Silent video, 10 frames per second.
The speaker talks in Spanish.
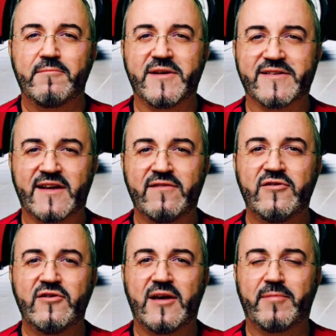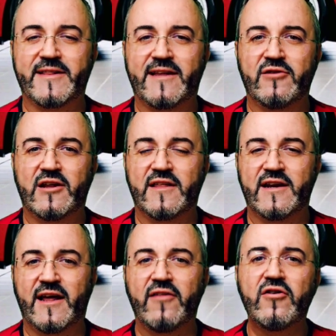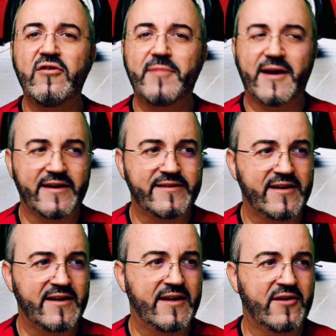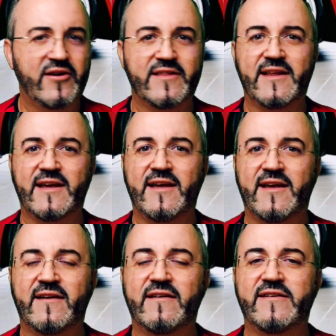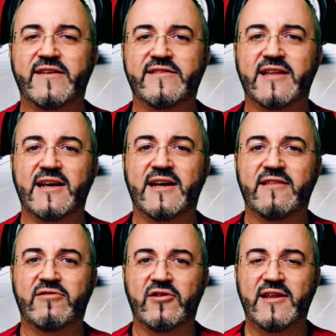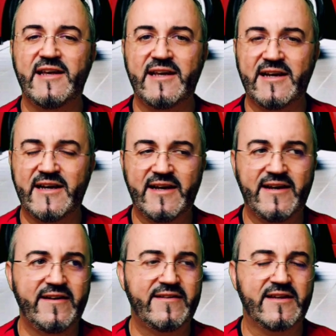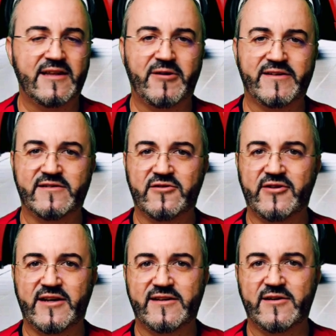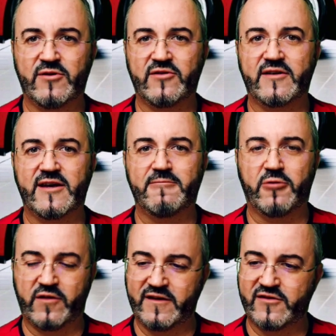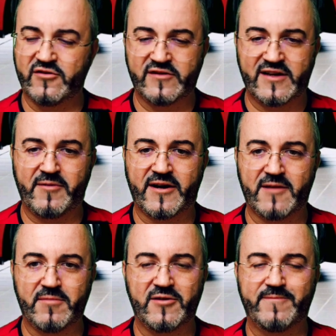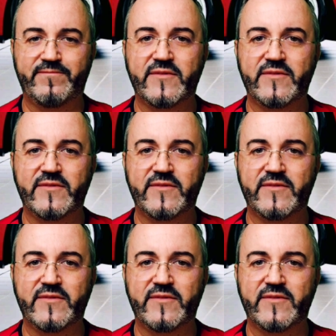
pisando y apretando el acelerador para que se conecten y se instalen electrolineras y demás historias y bueno, que el proceso sea más rápido.